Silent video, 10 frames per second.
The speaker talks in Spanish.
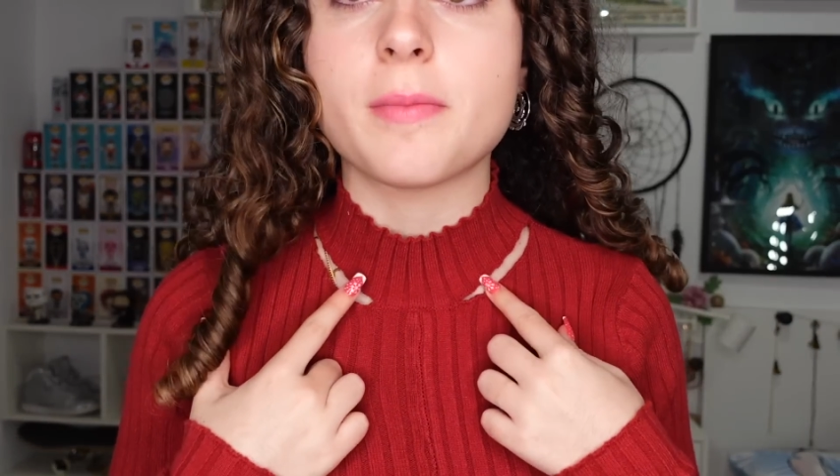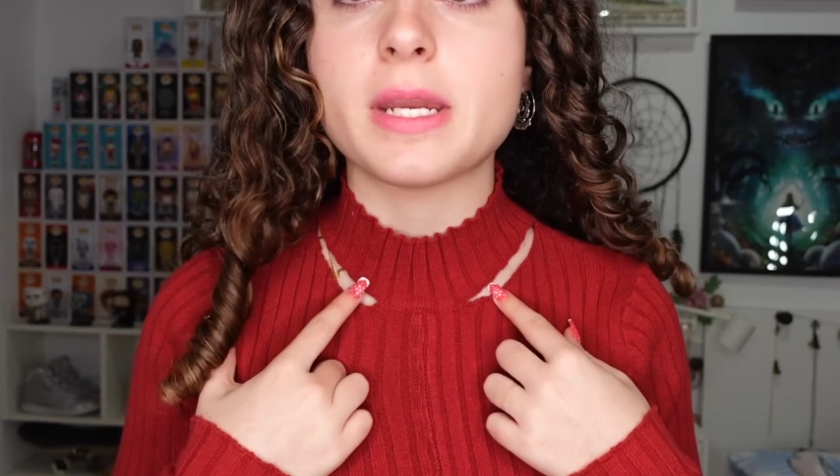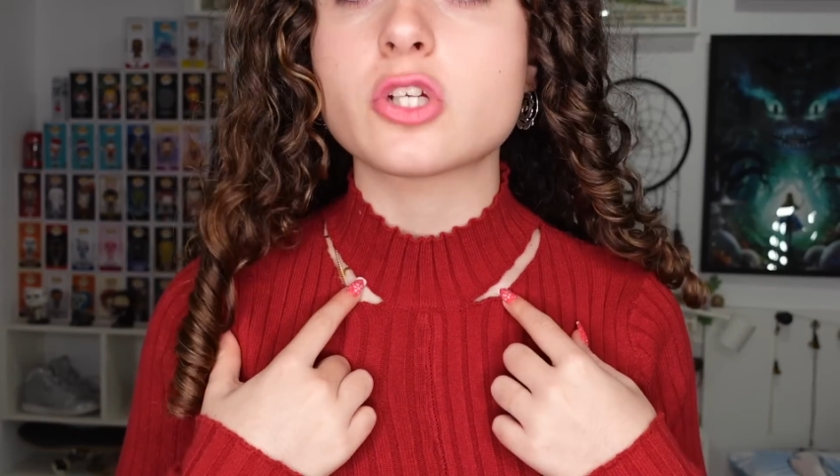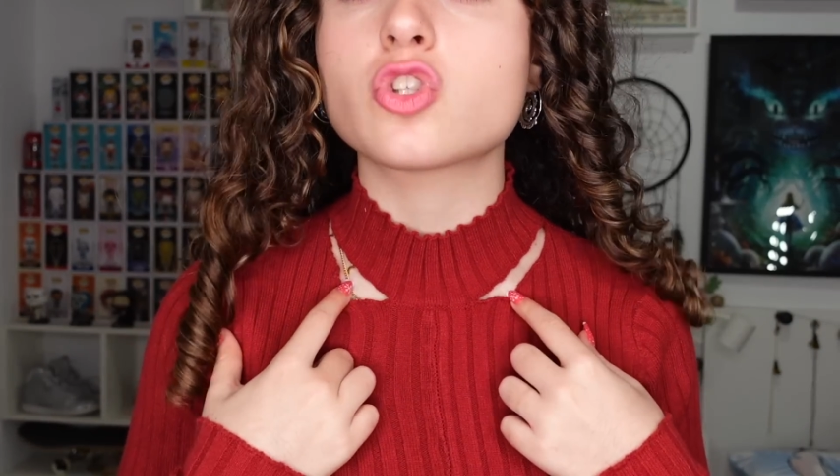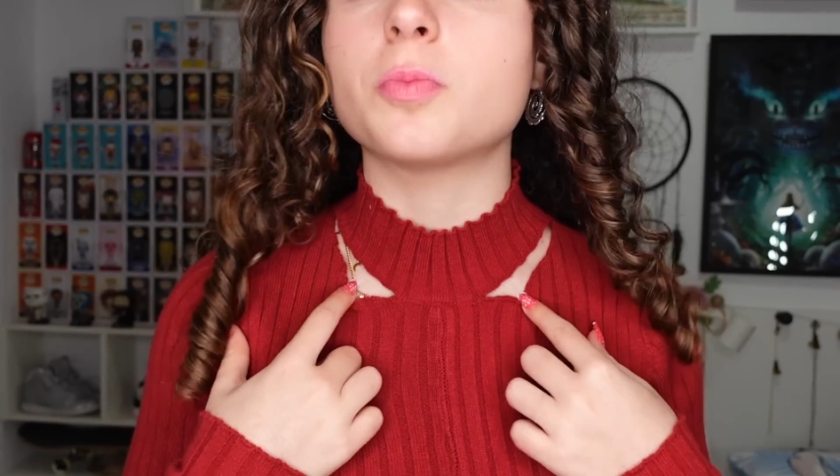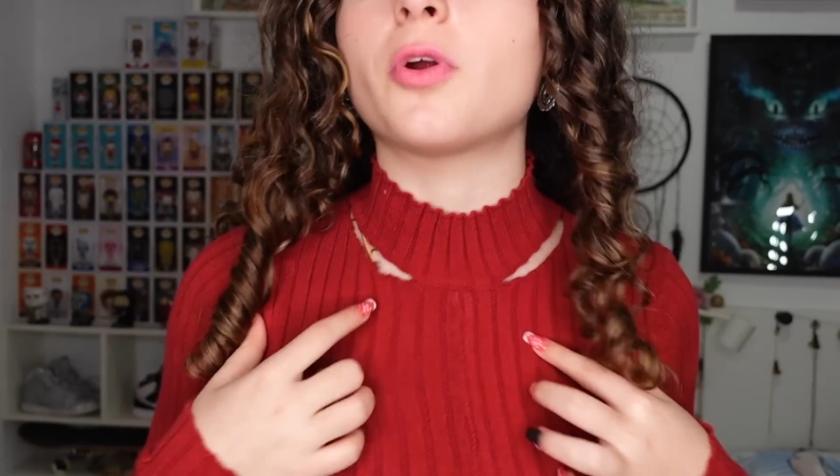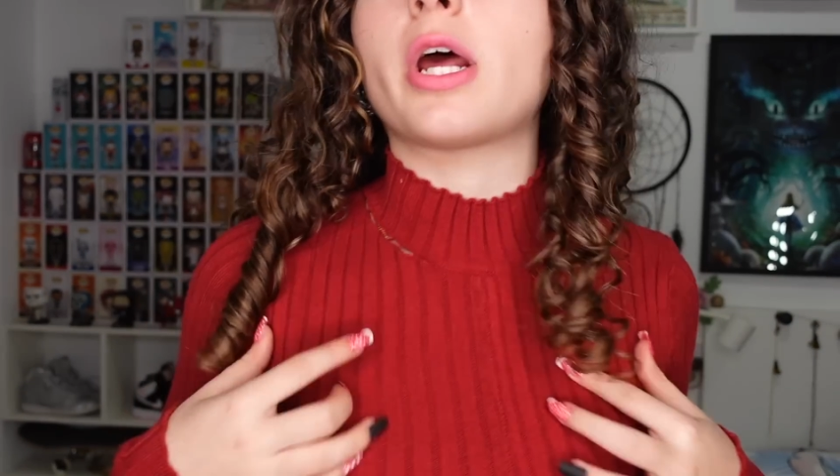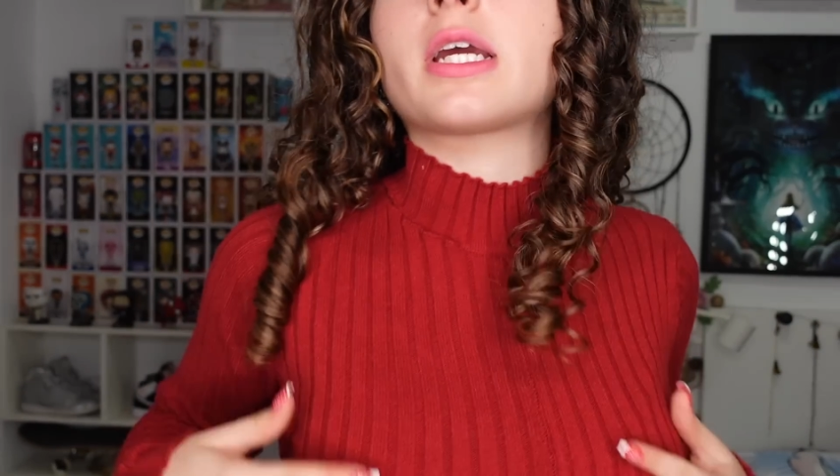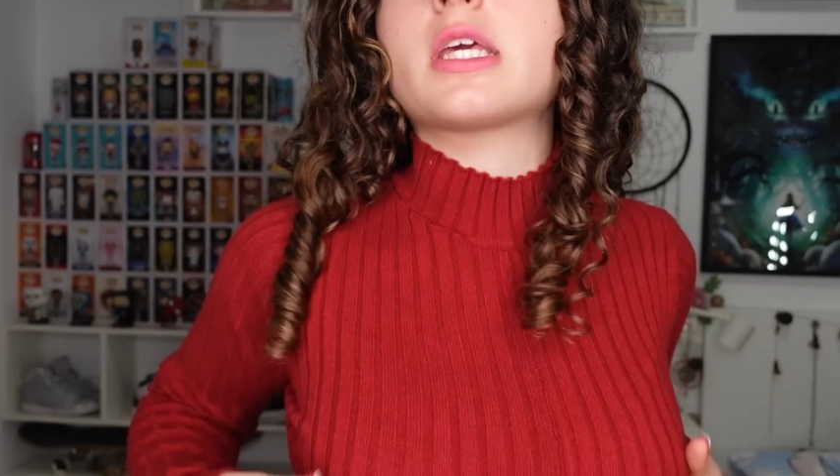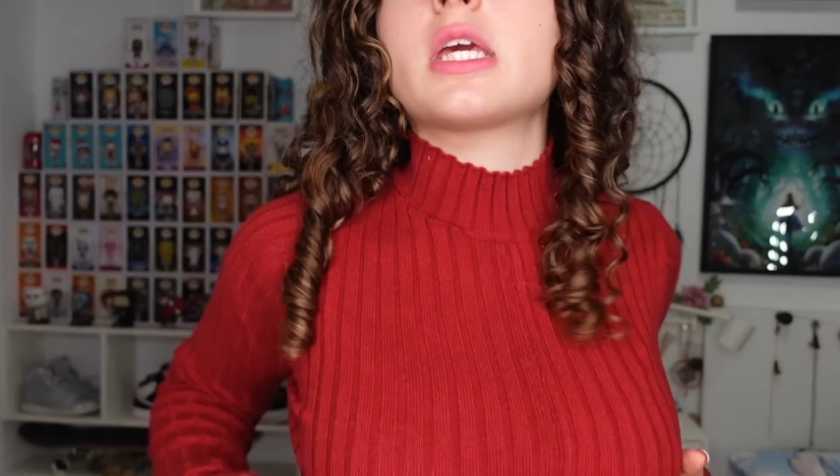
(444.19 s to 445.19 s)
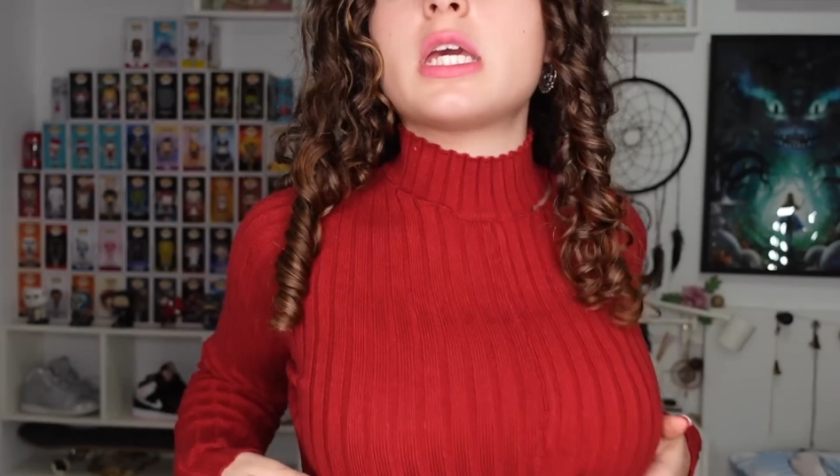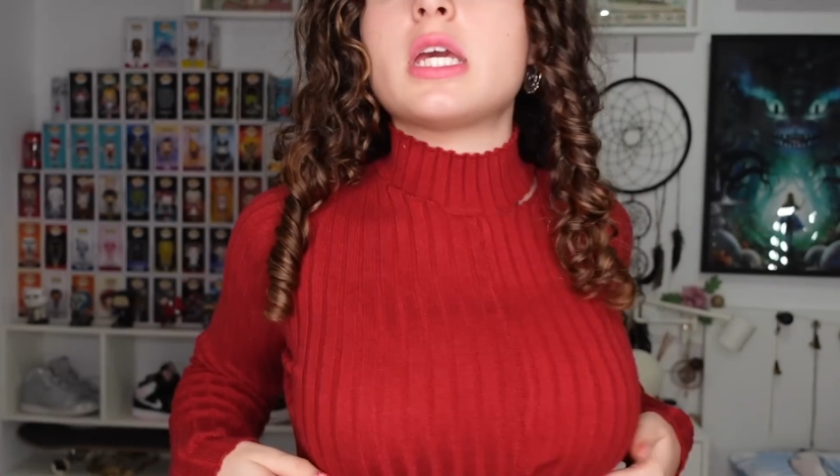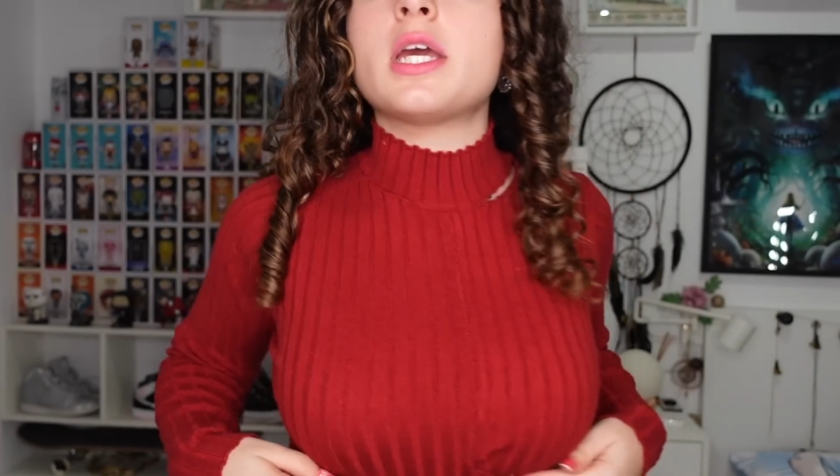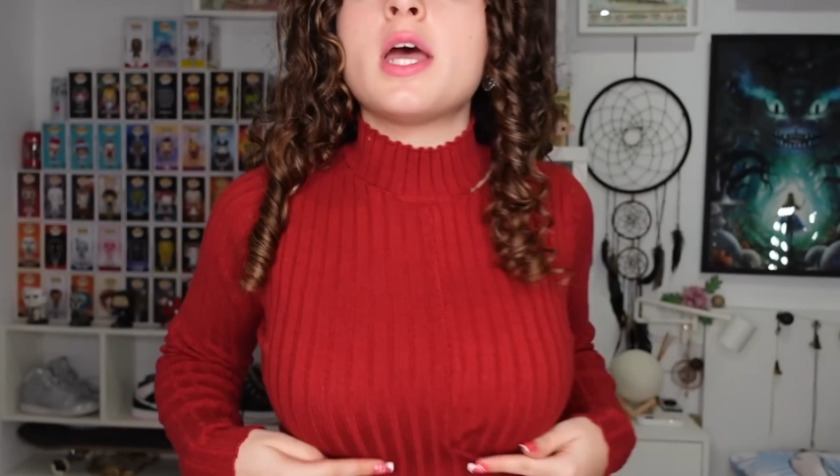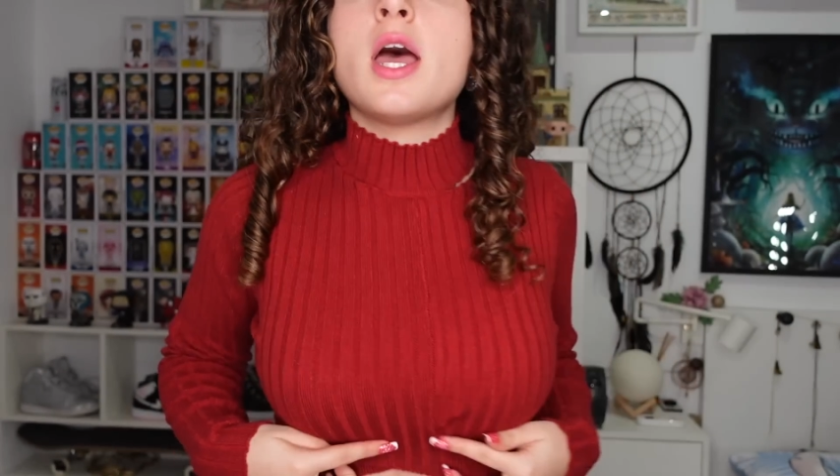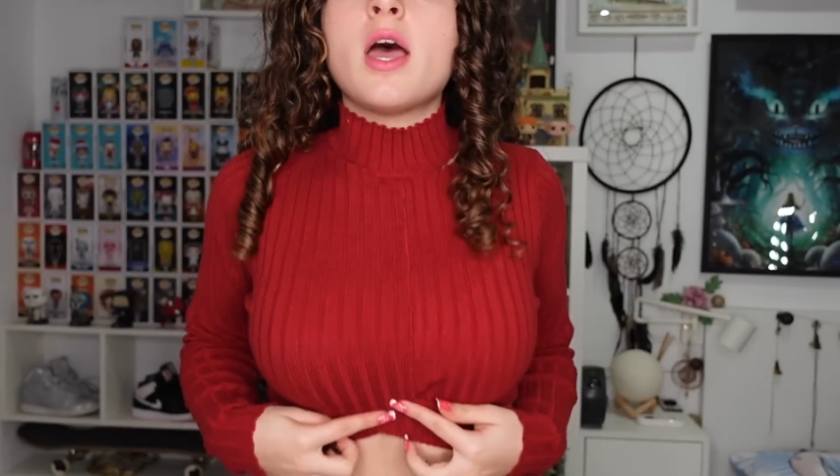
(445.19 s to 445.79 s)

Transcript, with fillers: mira esto por aquí